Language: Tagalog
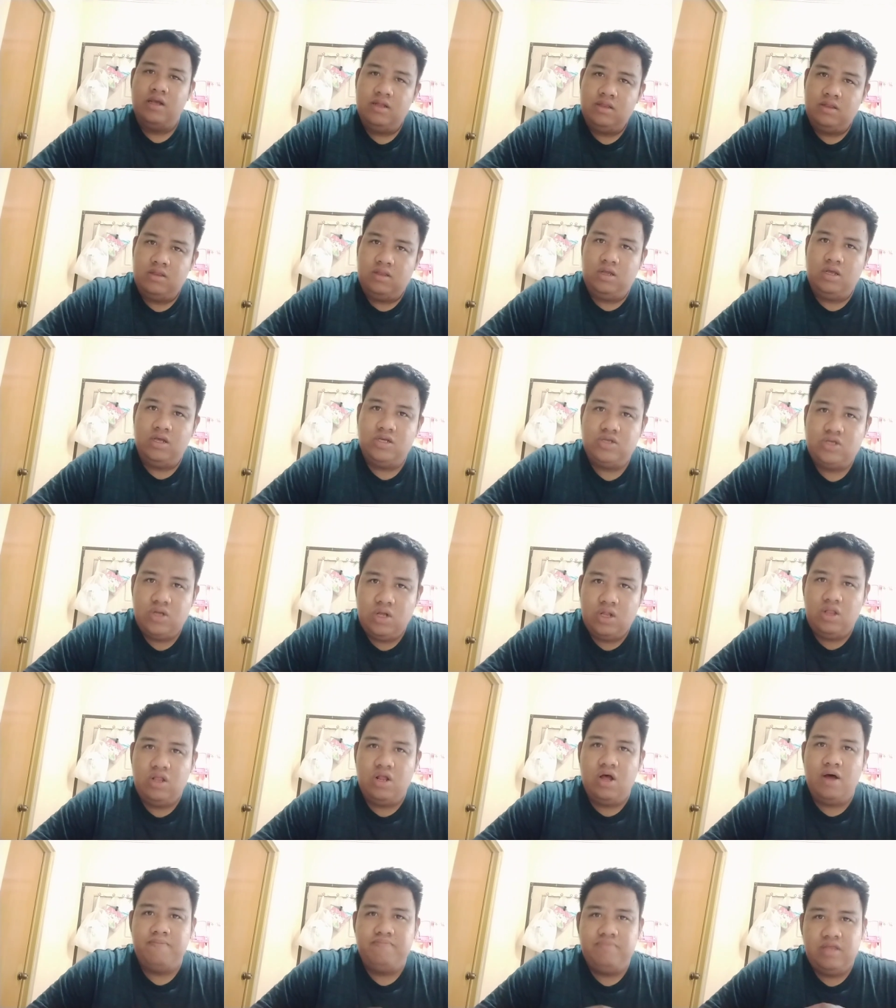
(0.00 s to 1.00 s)
Diesel
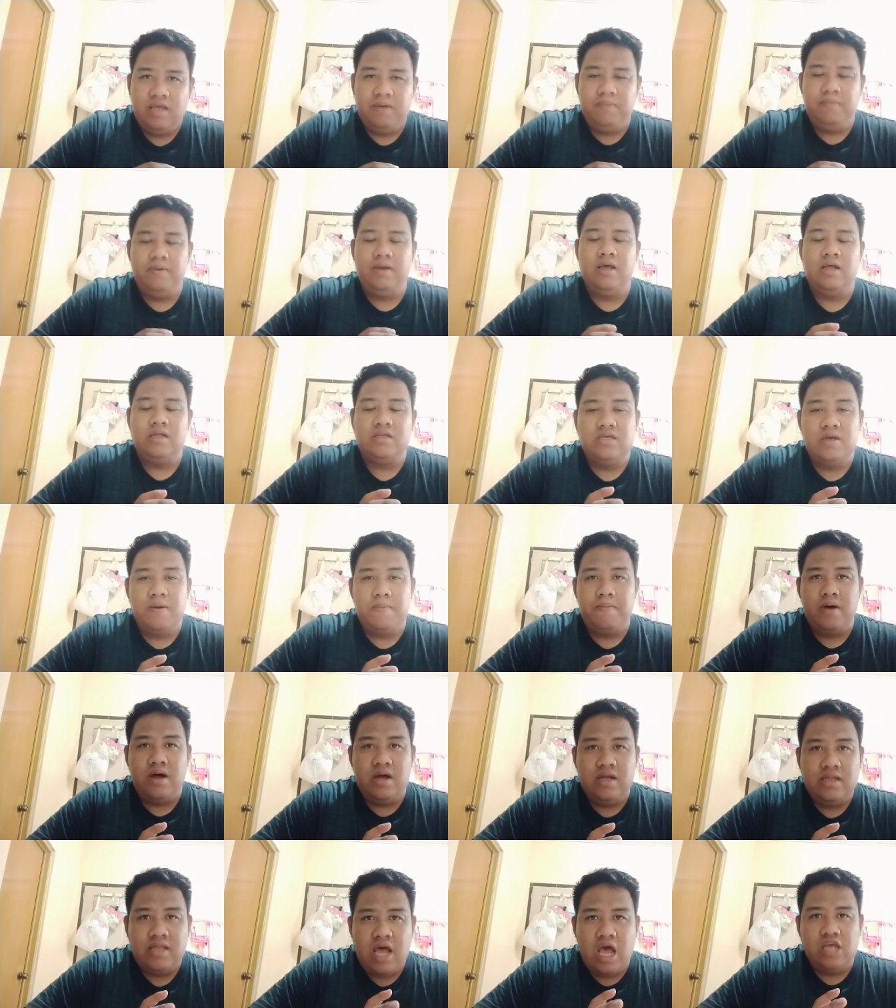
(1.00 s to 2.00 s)
Love TV at sa
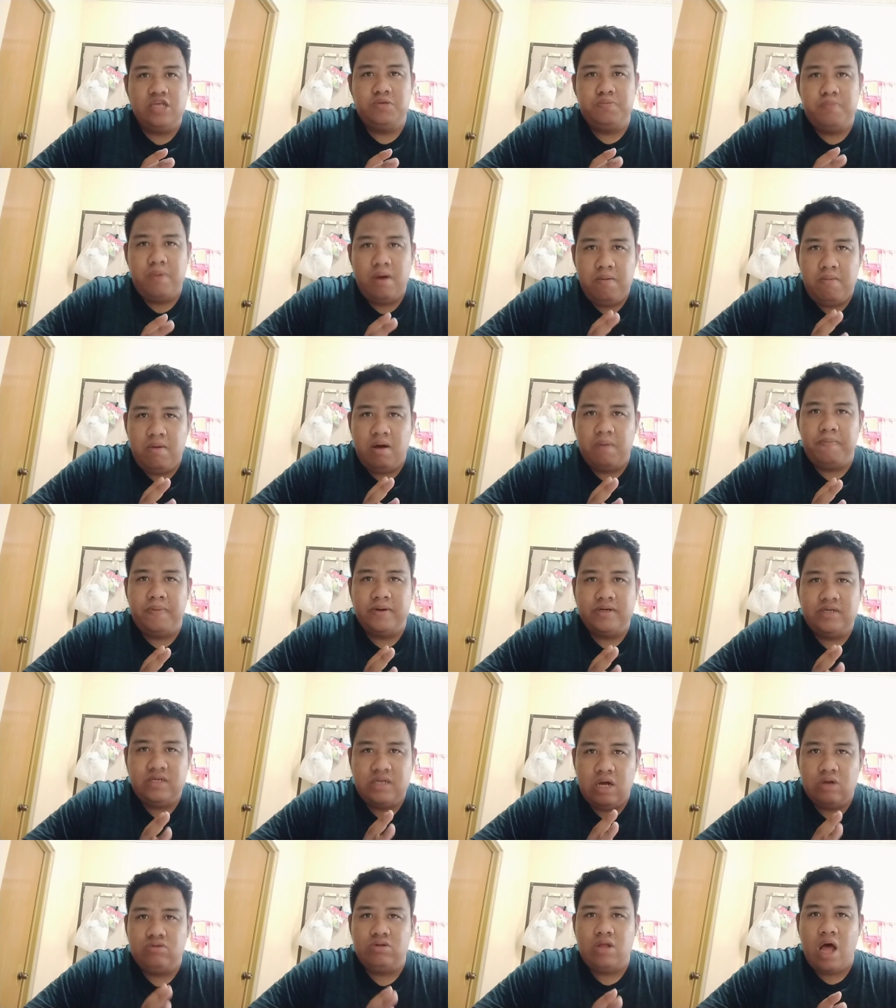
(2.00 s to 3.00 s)
mga nais pang
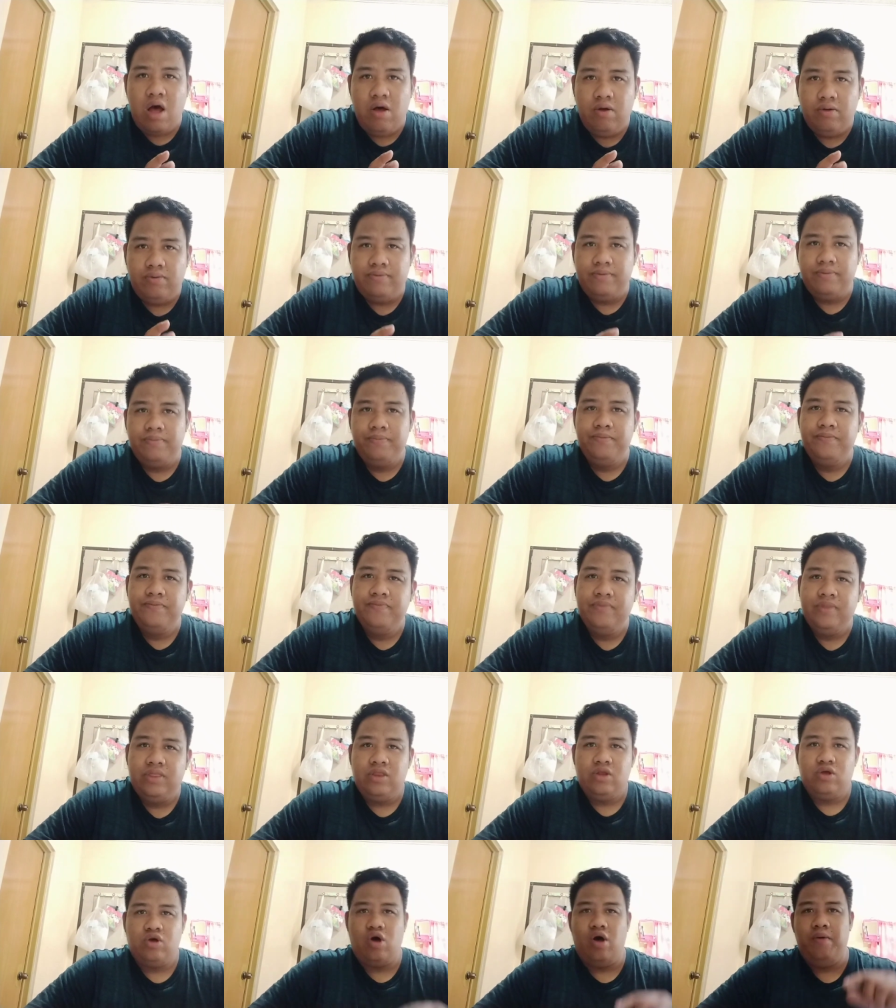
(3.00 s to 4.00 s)
magpa-shoutout,
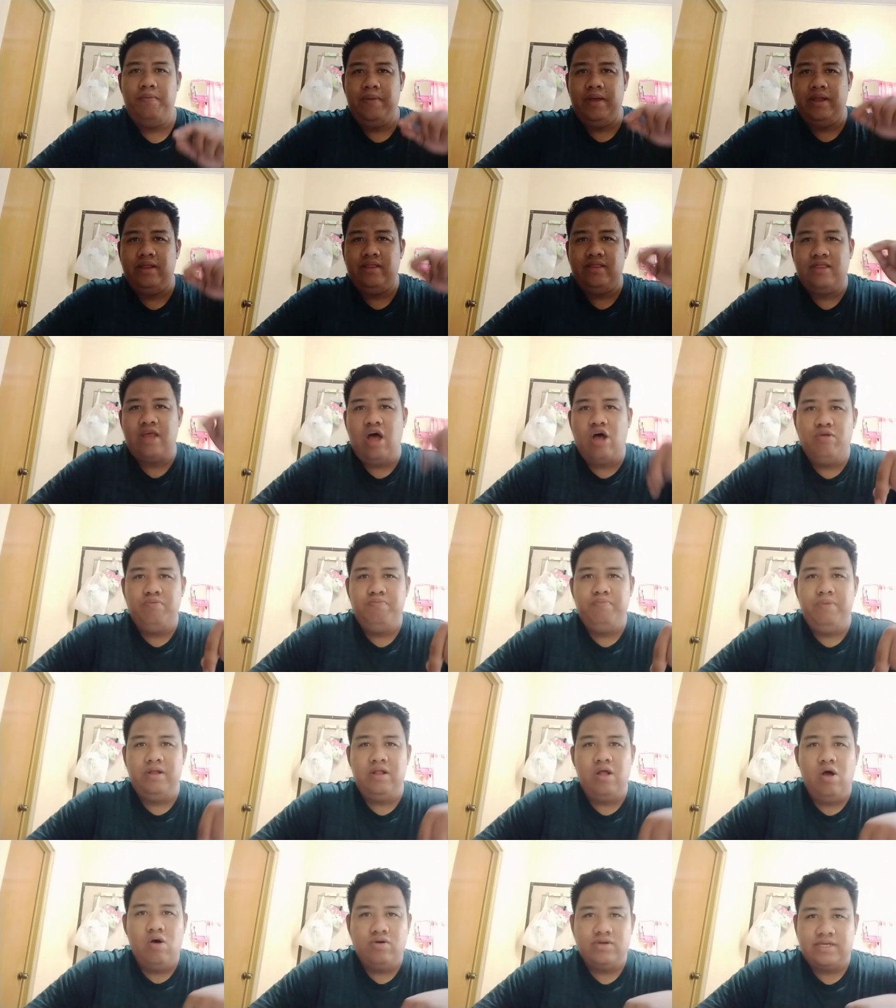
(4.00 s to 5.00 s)
comment down
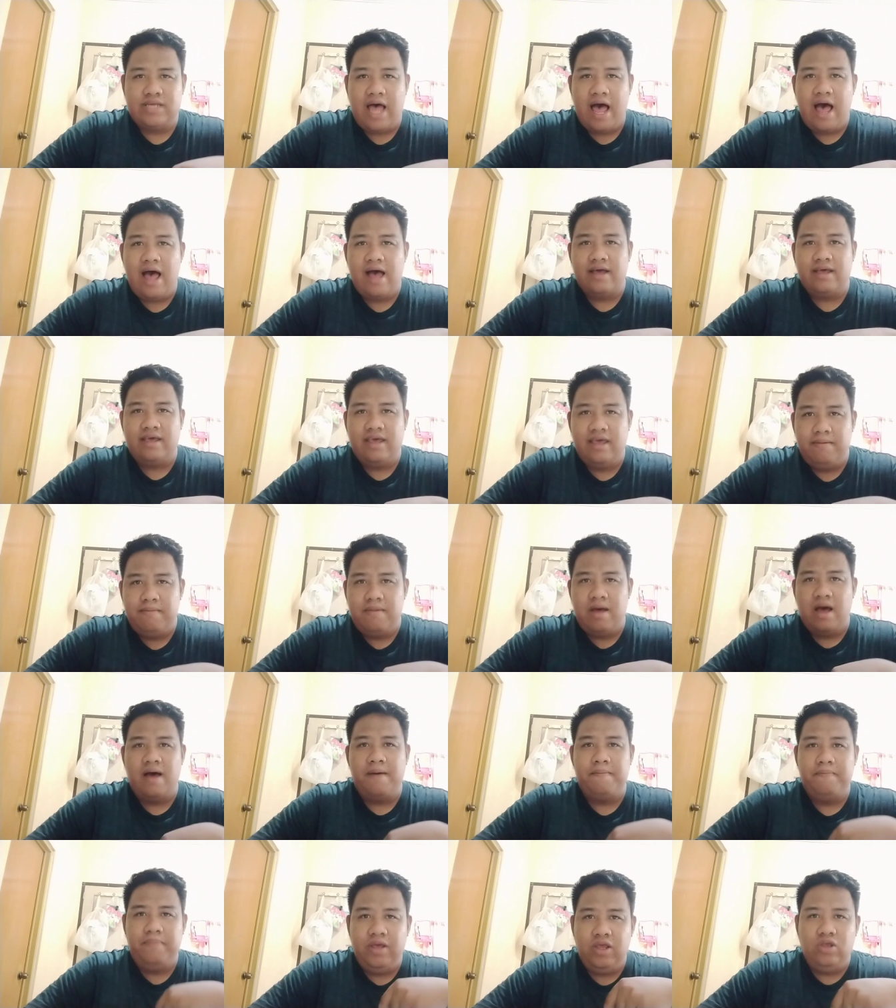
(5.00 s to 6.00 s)
below sa aking
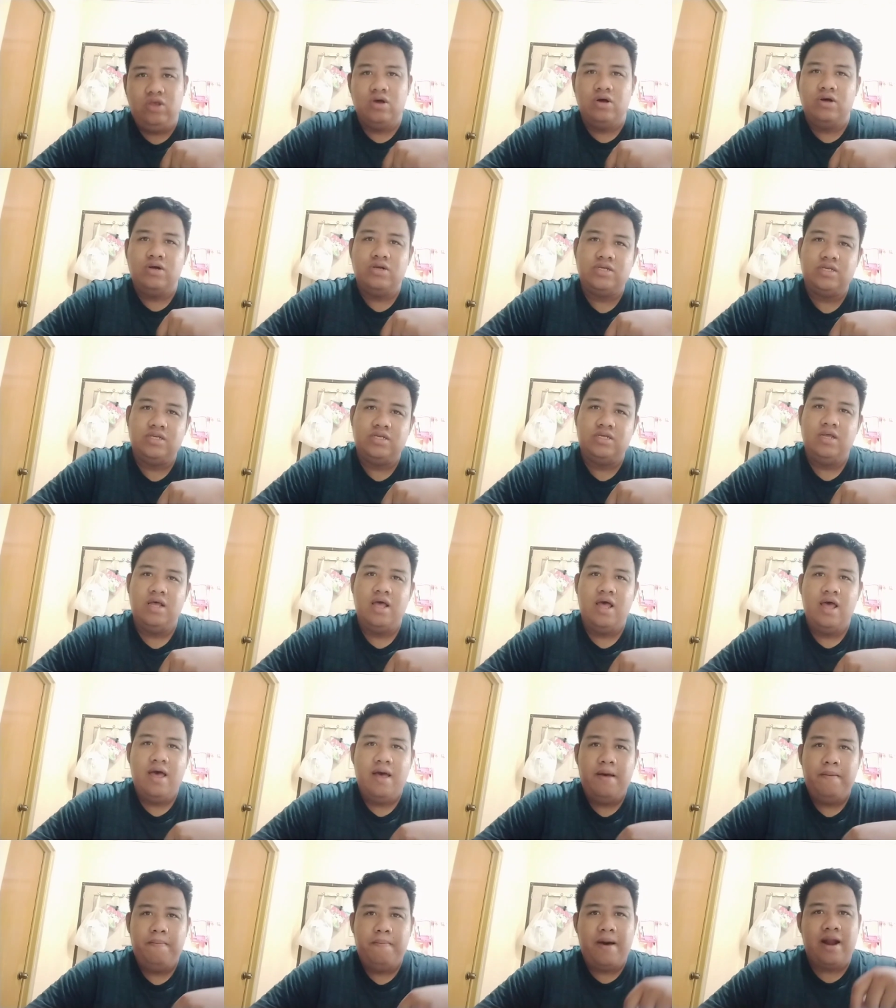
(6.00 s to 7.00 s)
mga videos
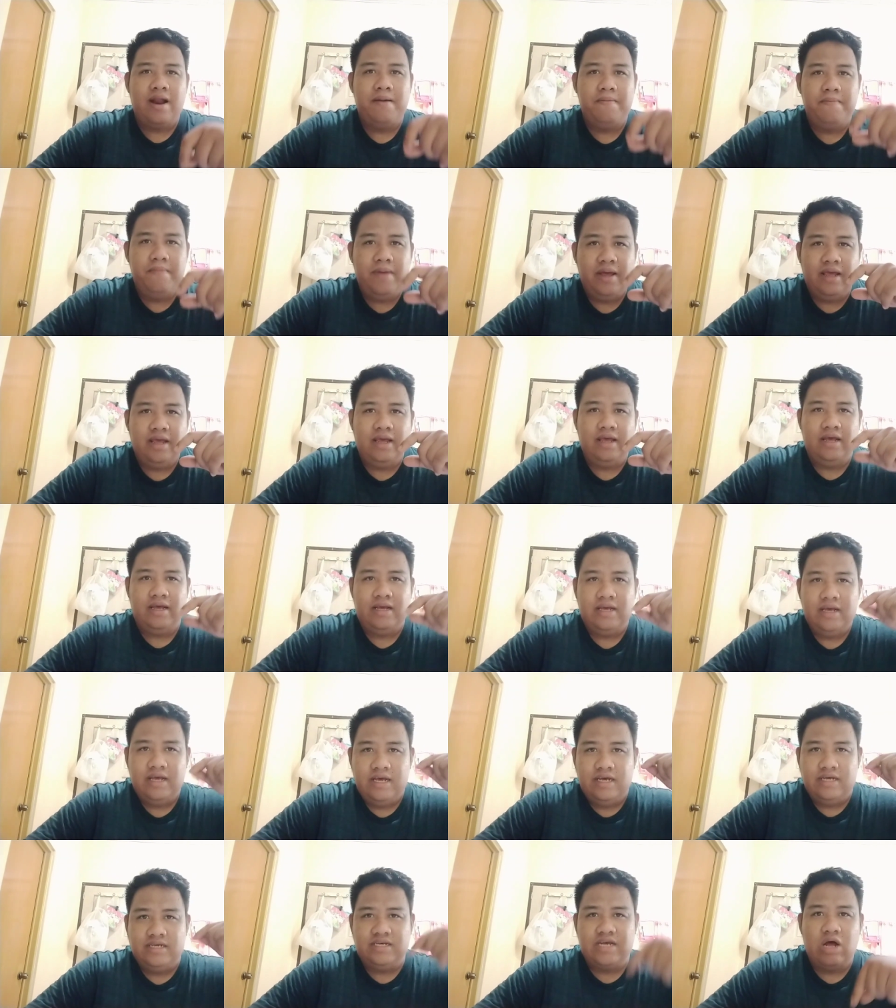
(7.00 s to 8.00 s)
para may
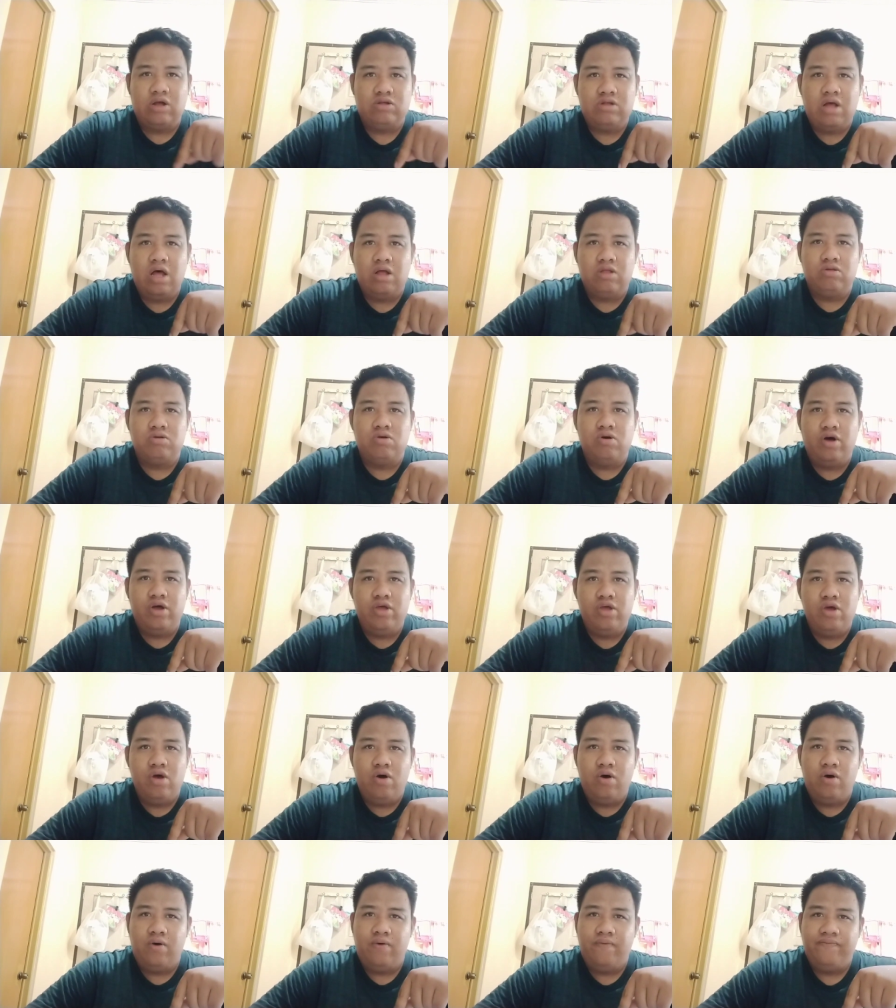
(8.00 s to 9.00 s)
shoutout ko
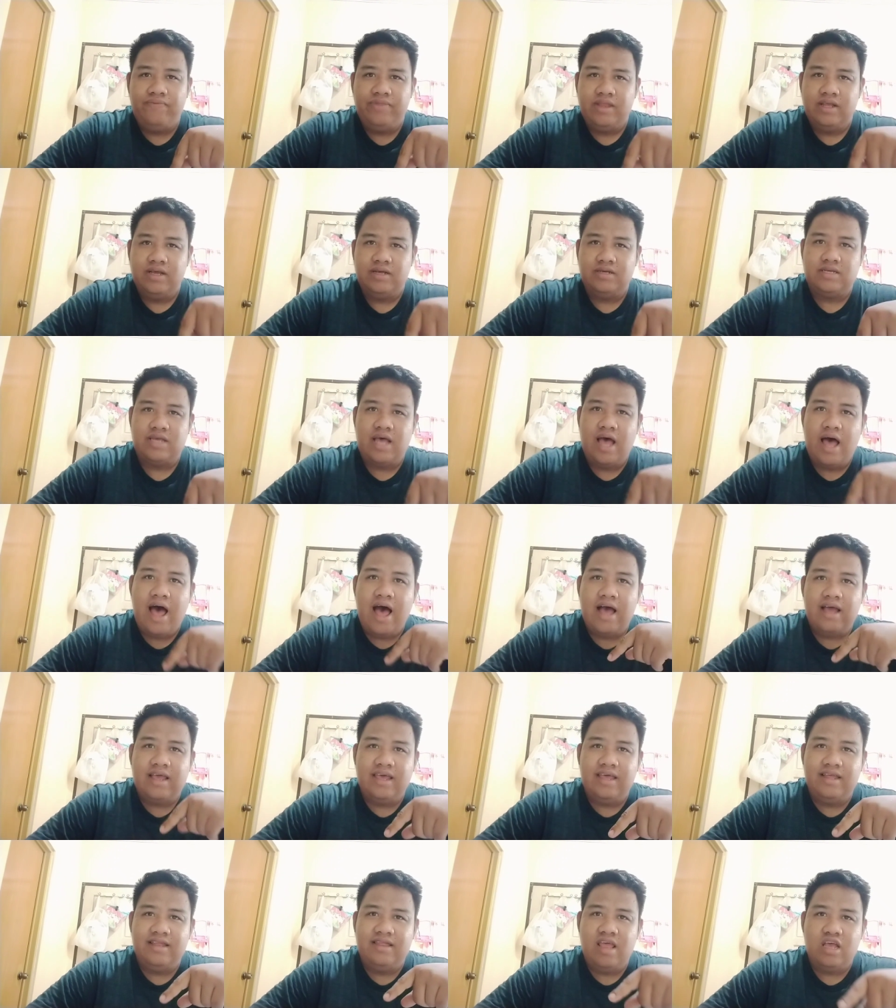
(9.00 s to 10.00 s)
kayo sa
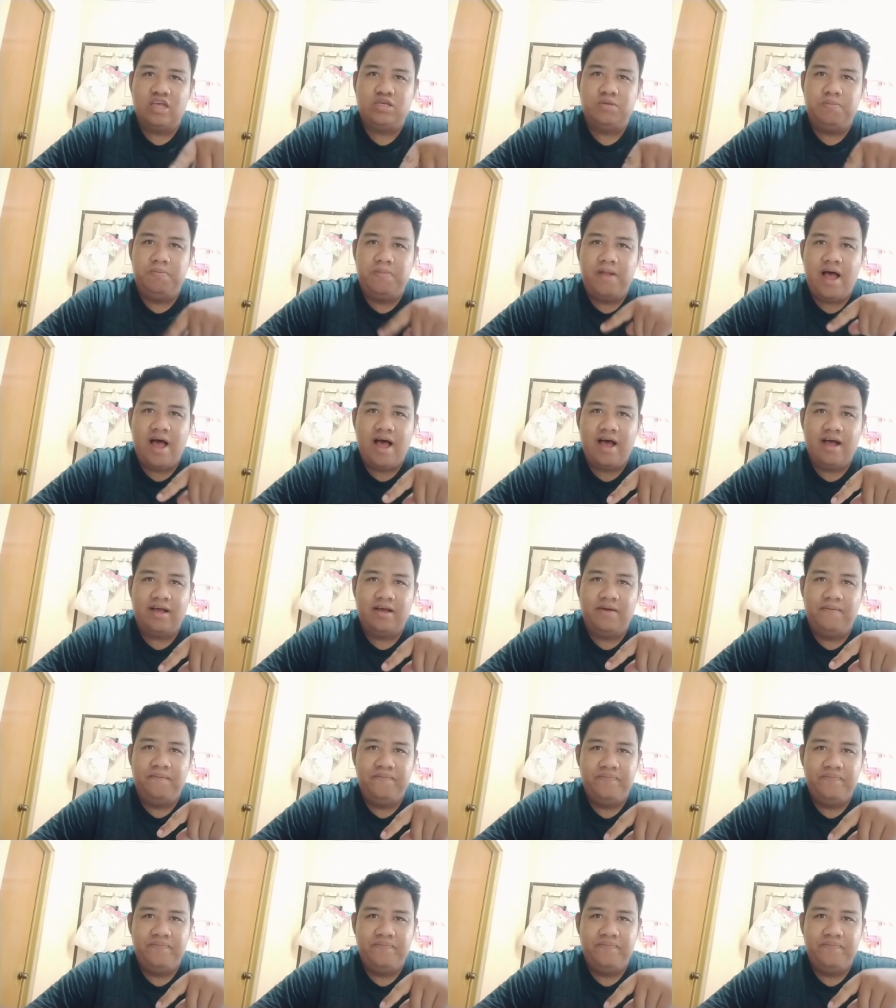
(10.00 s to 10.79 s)
aking next vlog.